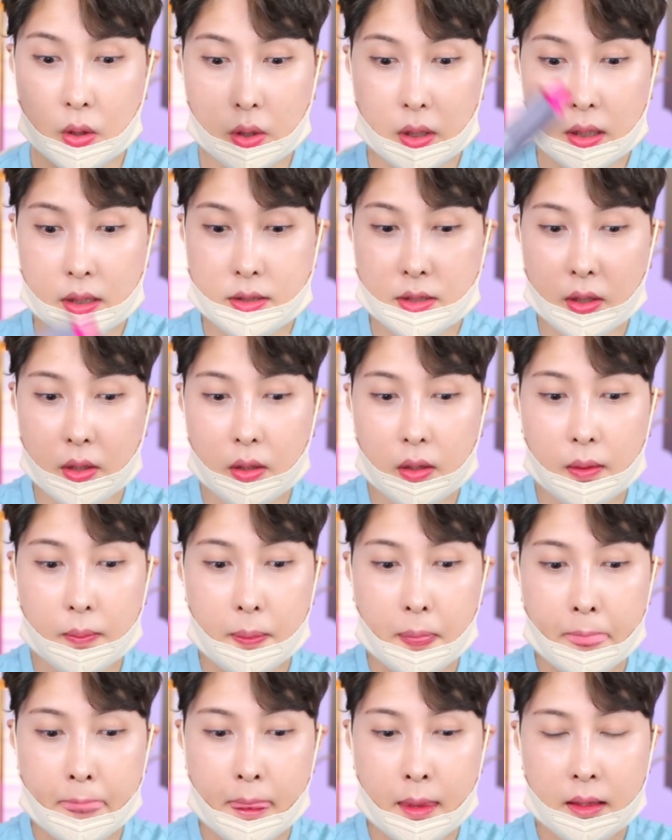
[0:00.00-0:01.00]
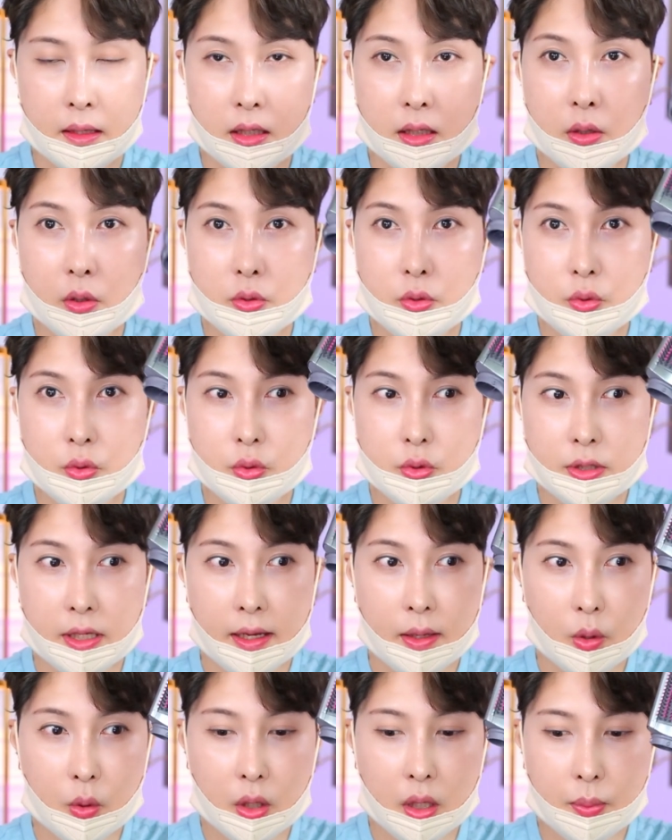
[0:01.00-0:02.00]
여기에서 이것도
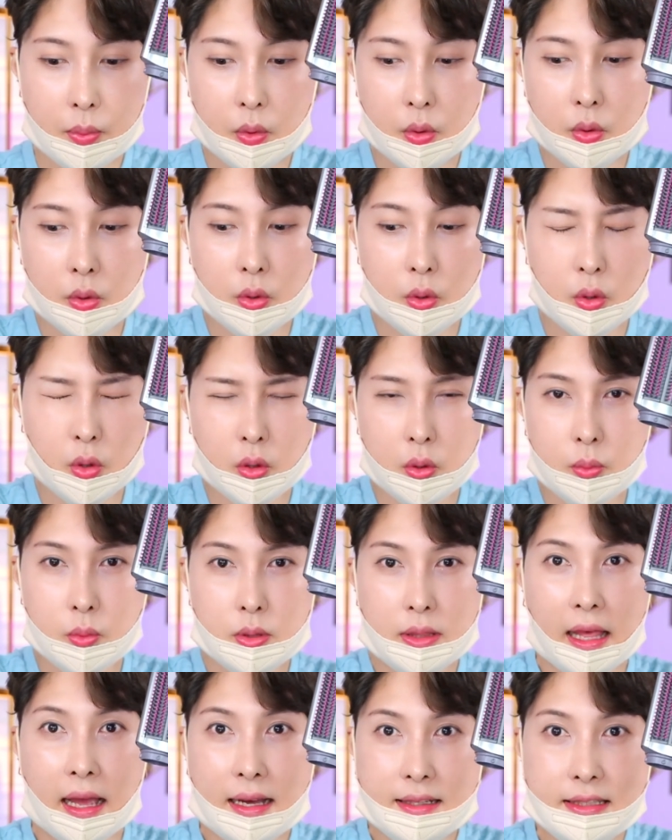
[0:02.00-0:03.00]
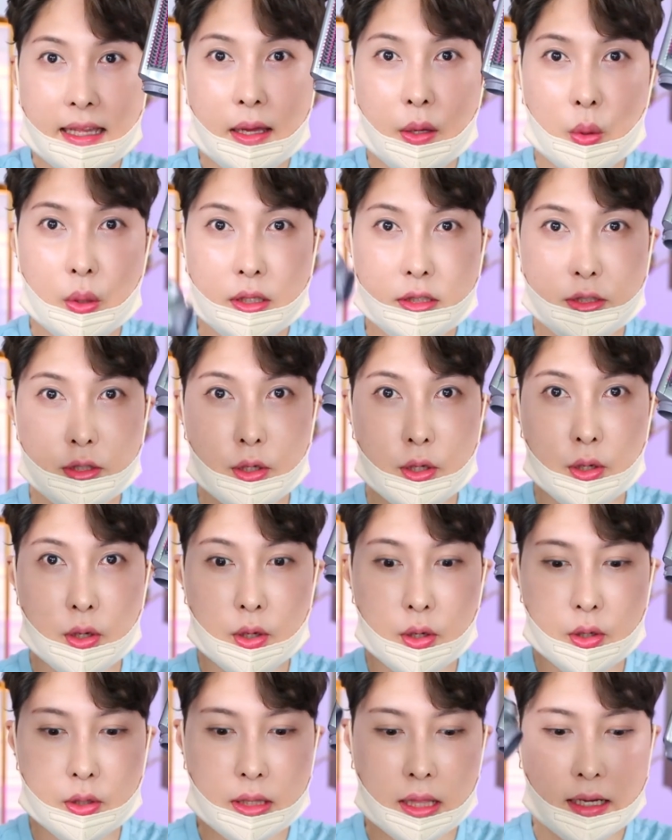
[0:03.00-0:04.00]
사용해보고 뭐 다
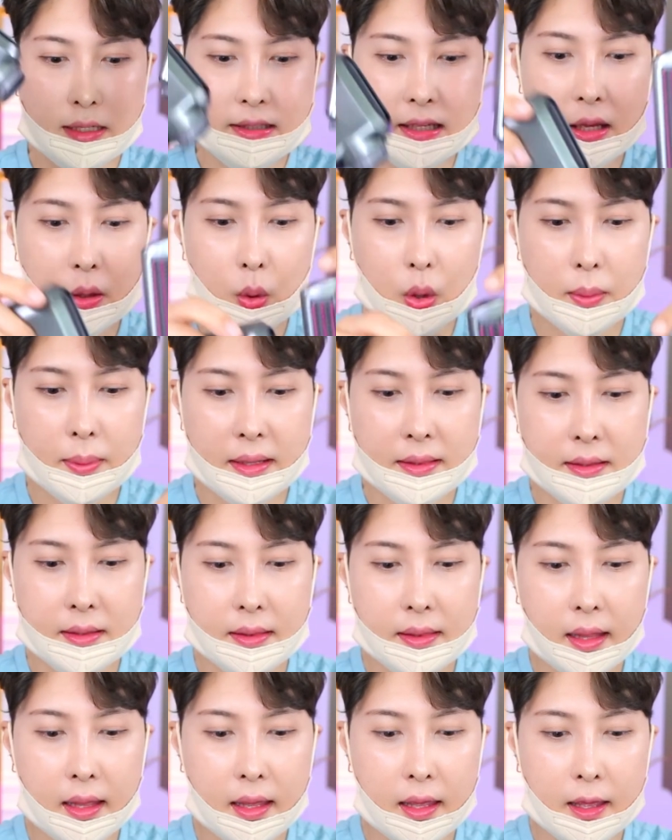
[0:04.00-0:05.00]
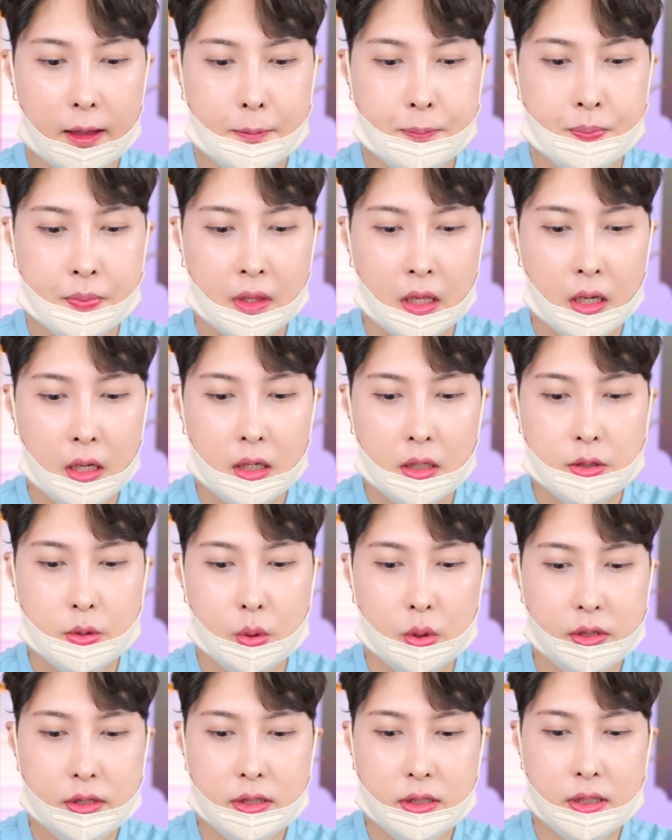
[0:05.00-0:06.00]
사용했어요 다 사용해봤는데
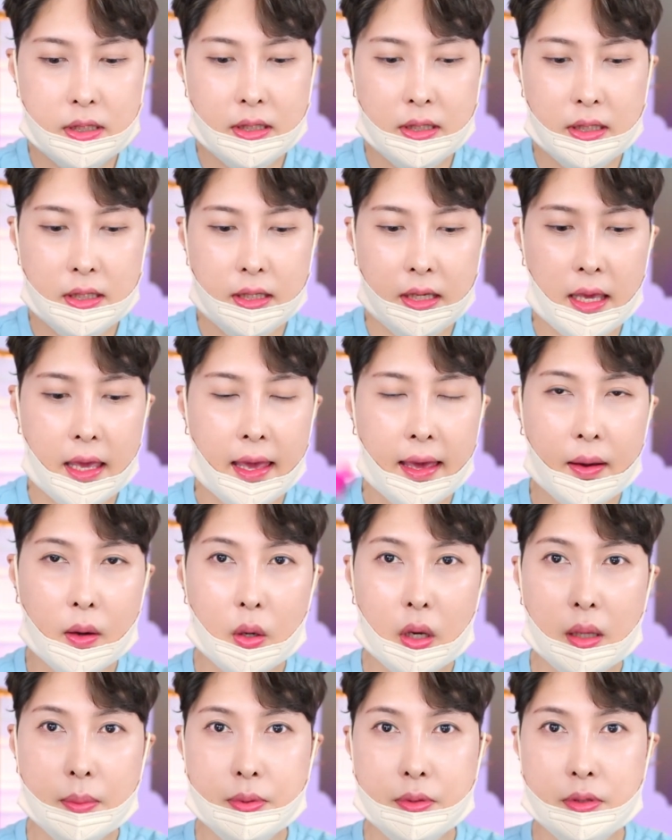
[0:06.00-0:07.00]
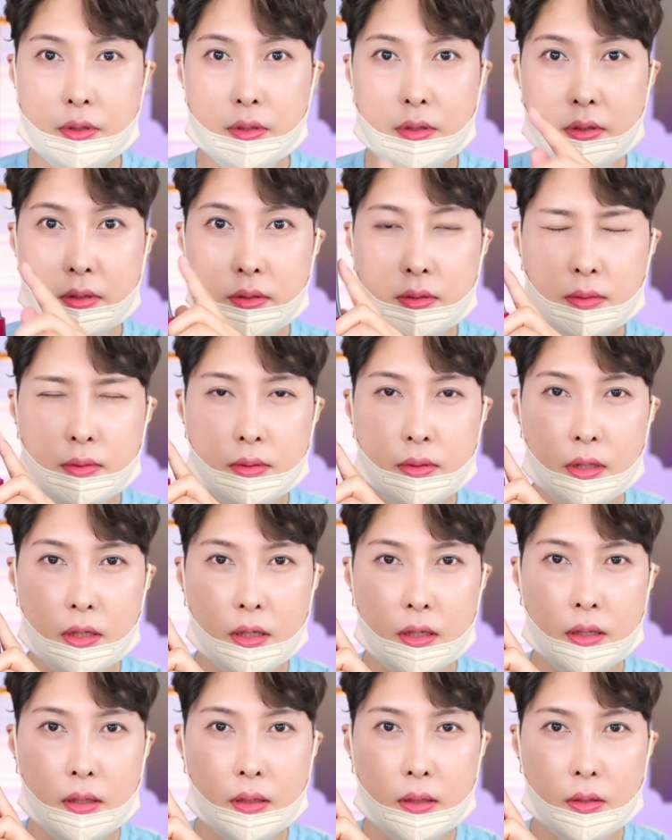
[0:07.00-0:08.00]
솔직히 이
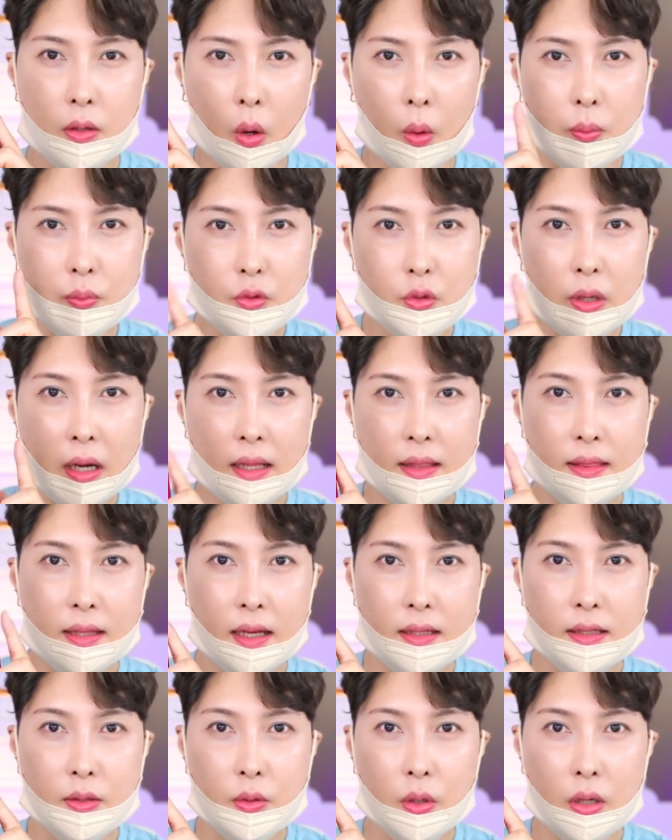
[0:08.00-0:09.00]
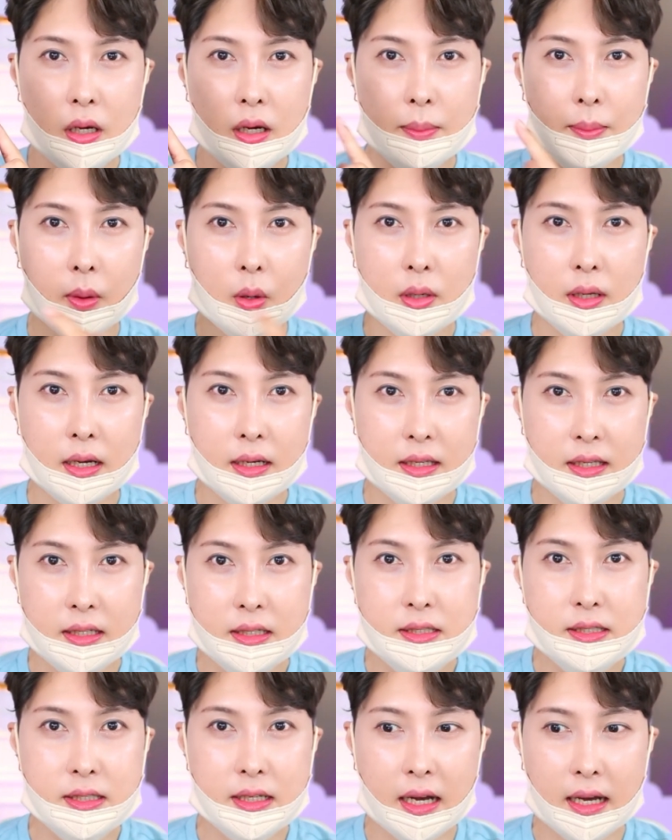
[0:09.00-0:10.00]
에어랩은 엄두가 안 나는 거야 머리가
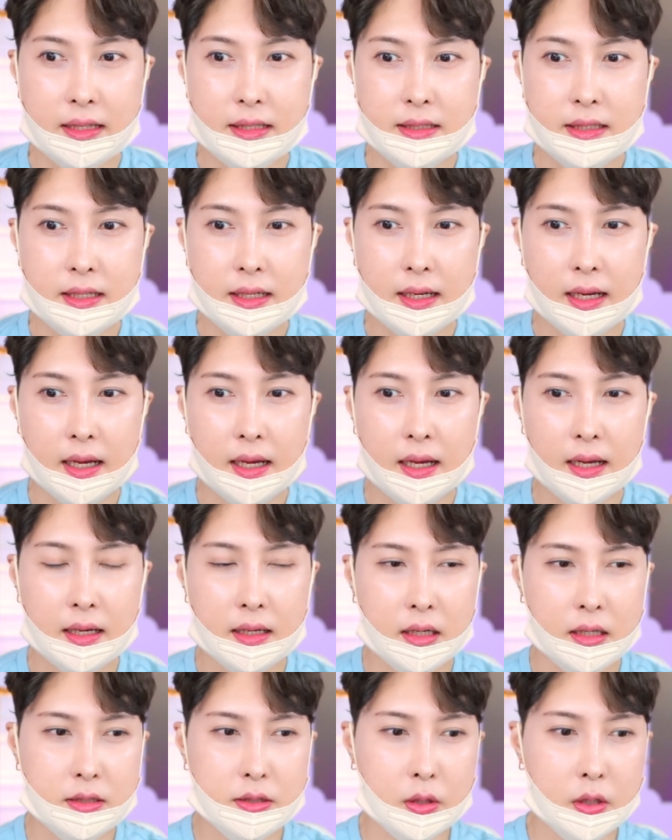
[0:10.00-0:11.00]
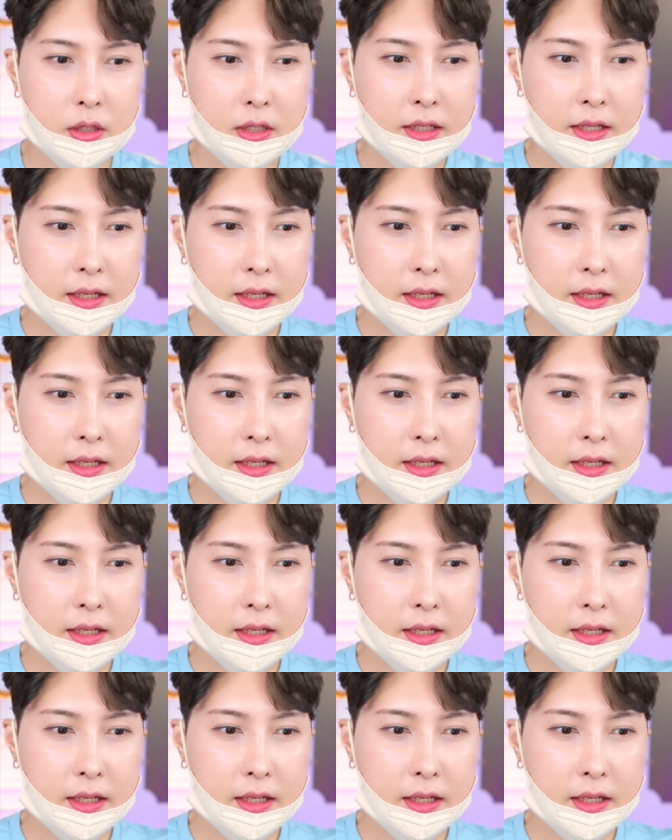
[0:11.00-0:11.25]
길지가 않으니까 그래서